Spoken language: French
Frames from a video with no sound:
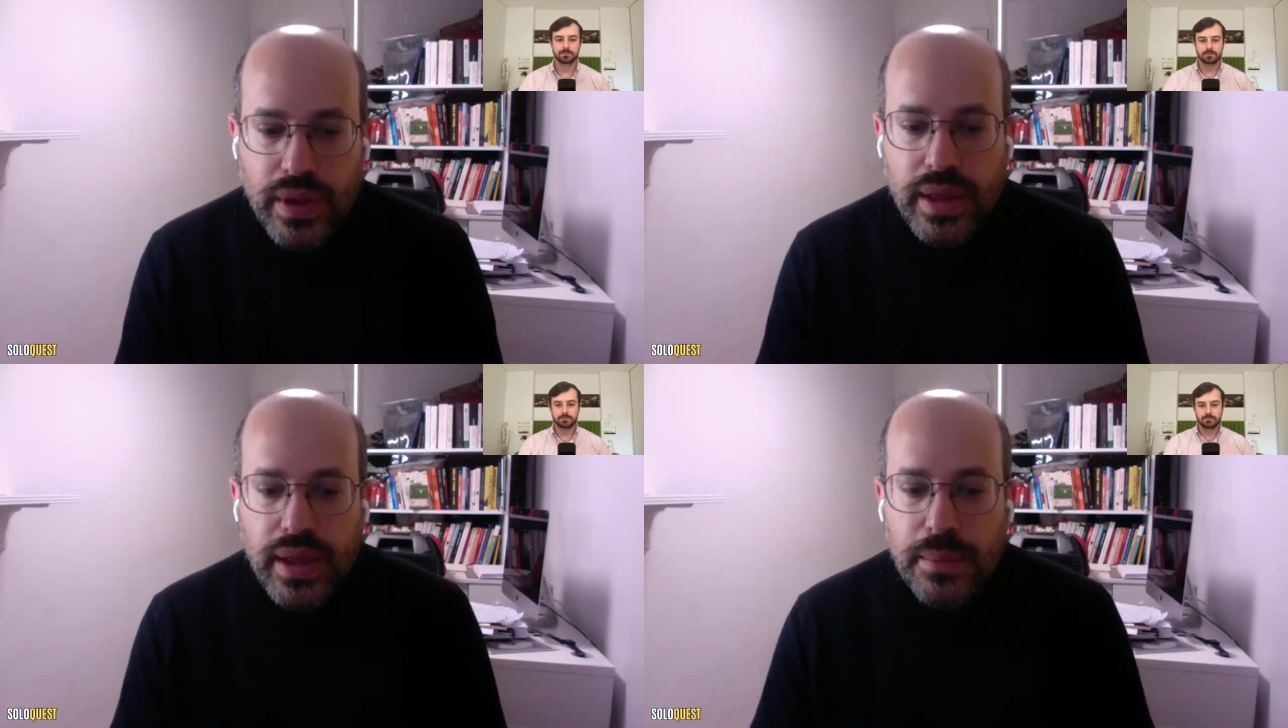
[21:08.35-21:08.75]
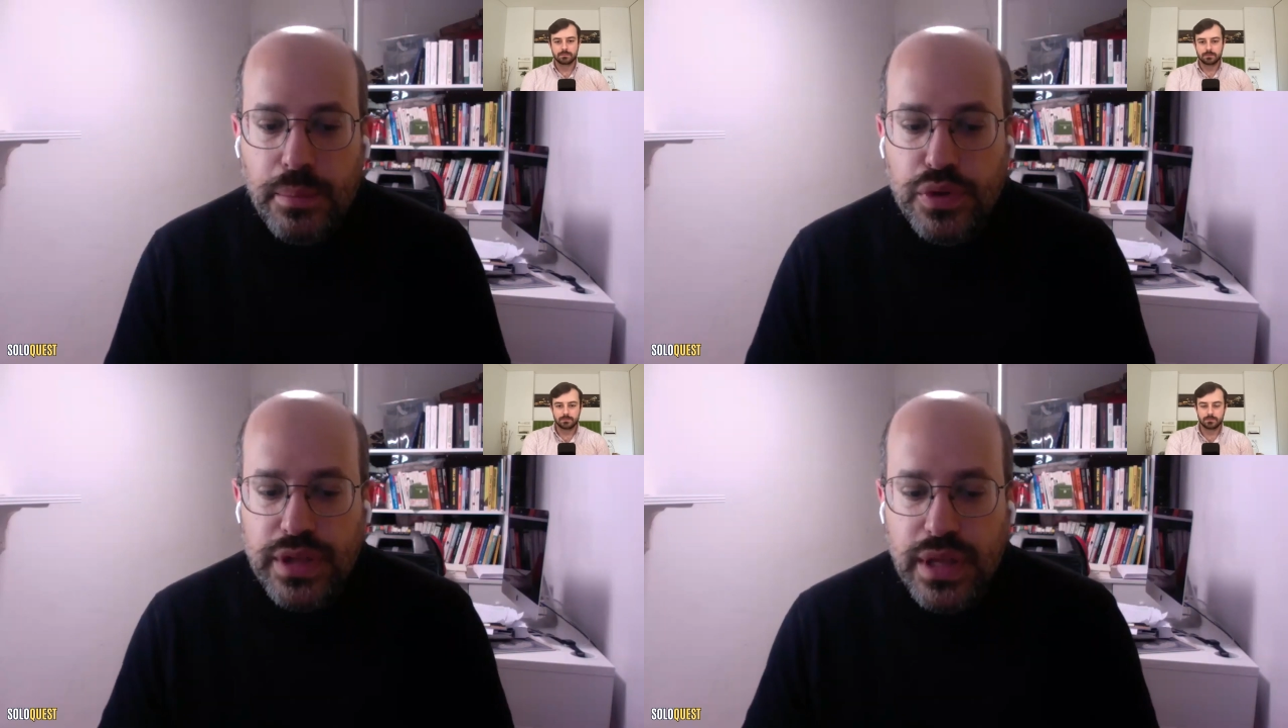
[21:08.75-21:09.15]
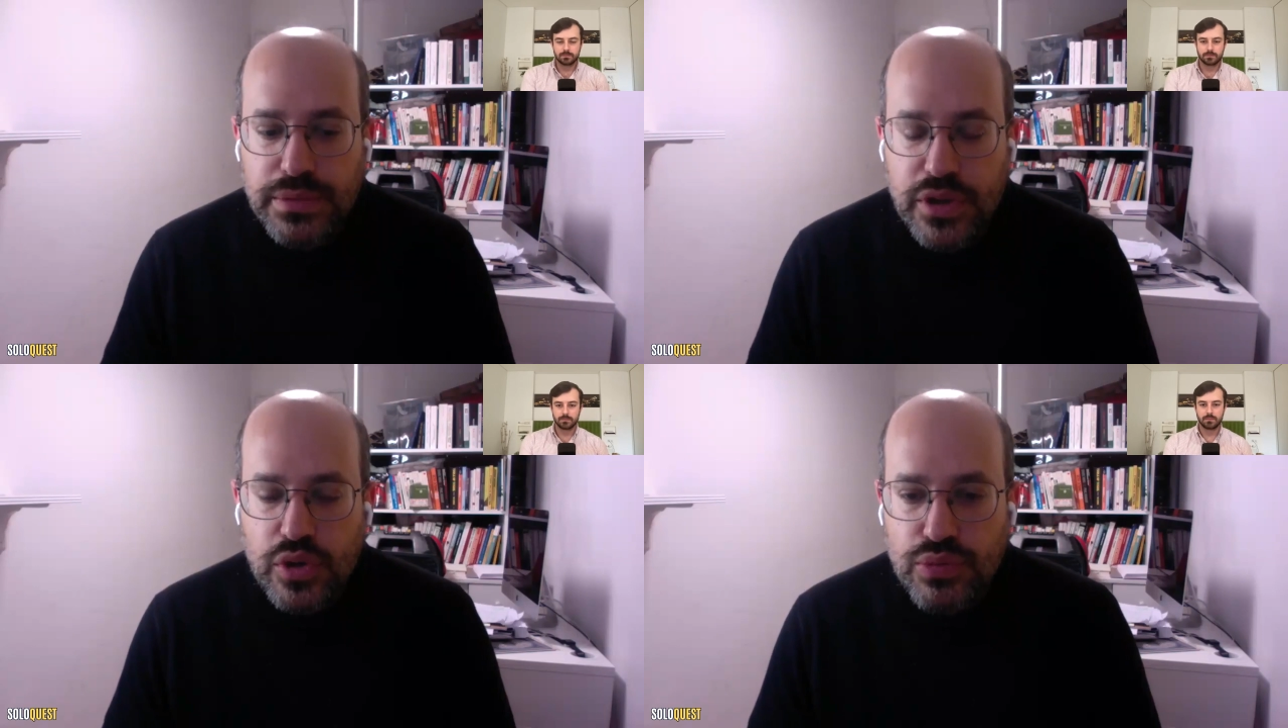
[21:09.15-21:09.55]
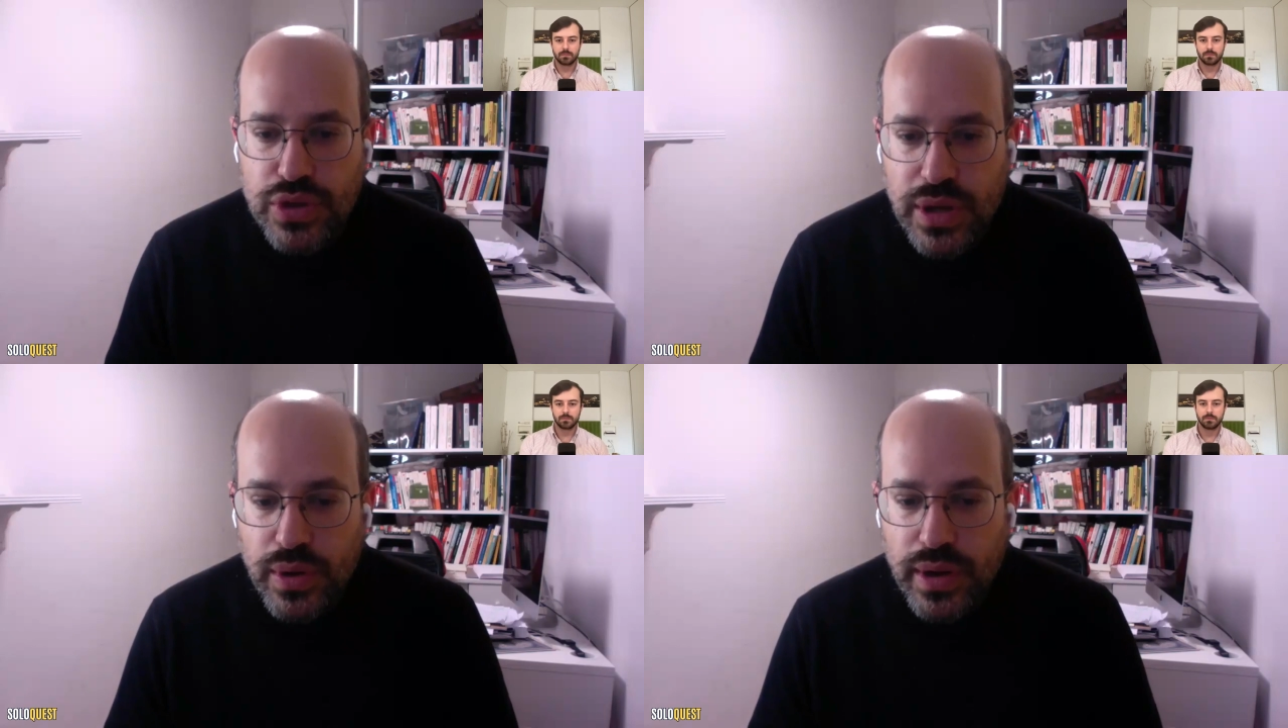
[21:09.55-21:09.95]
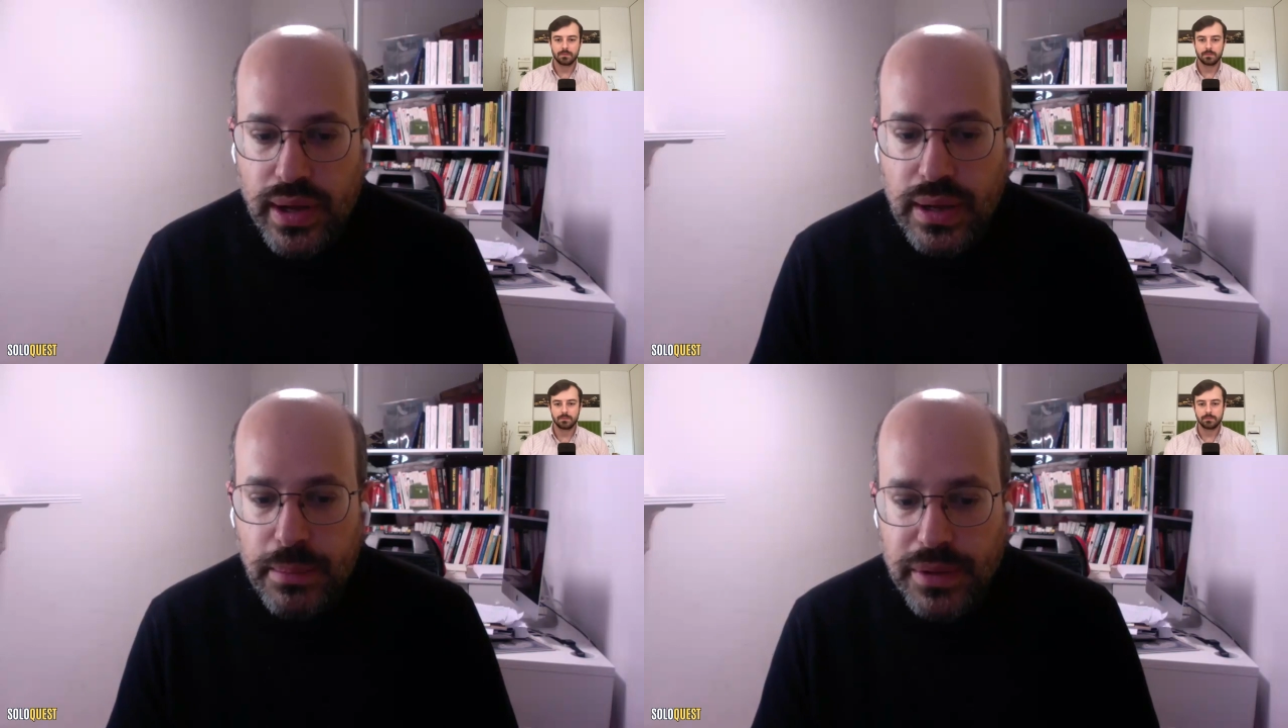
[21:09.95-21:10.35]
et petit à petit le bouche à
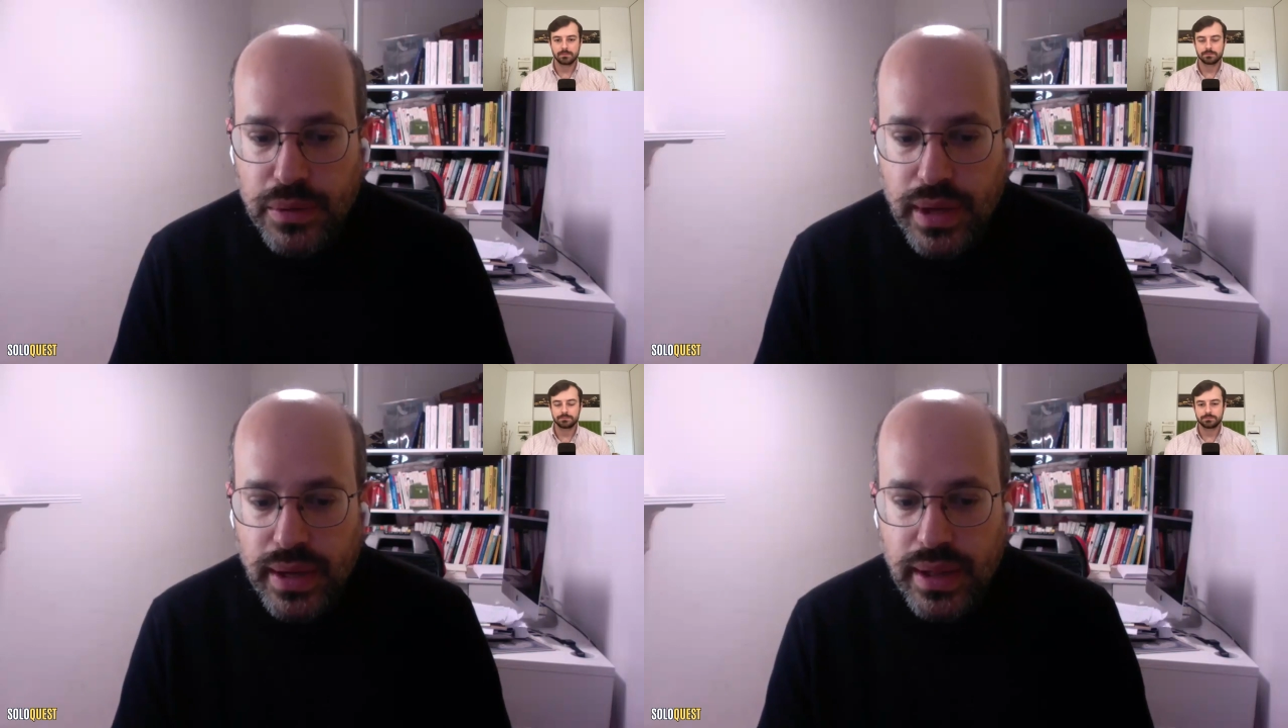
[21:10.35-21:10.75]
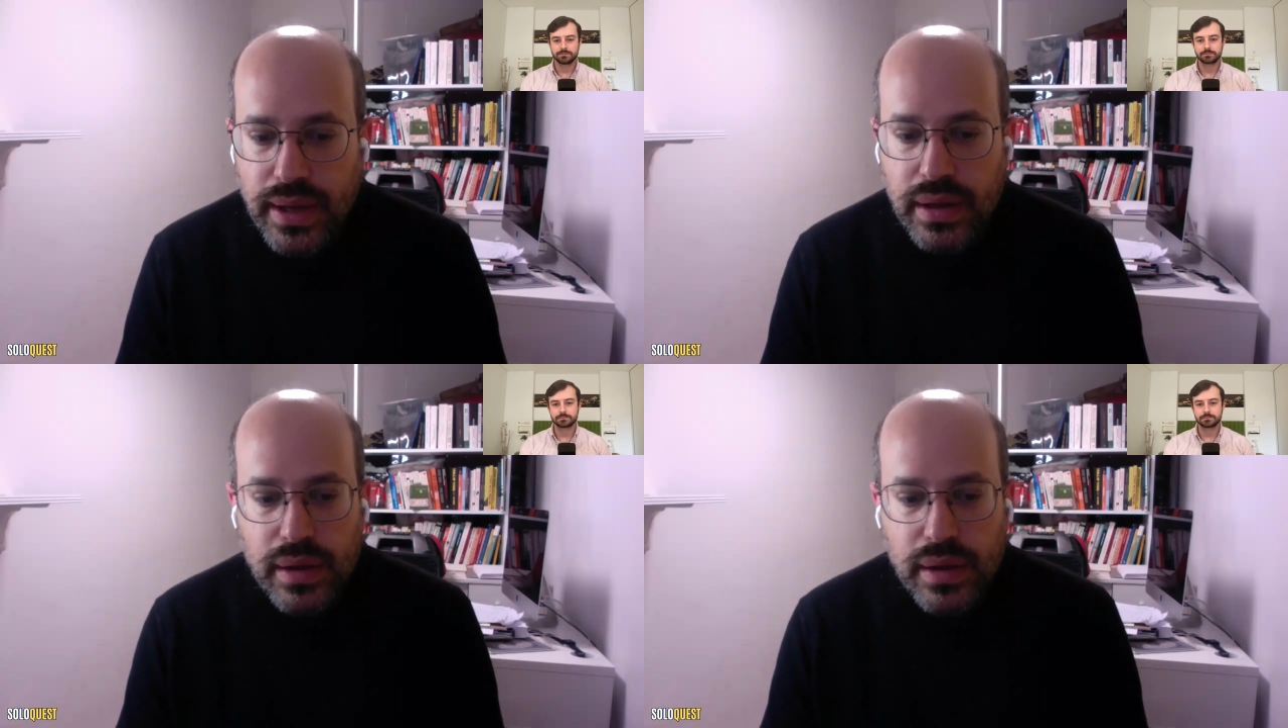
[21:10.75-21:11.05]
oreille, les partenariats.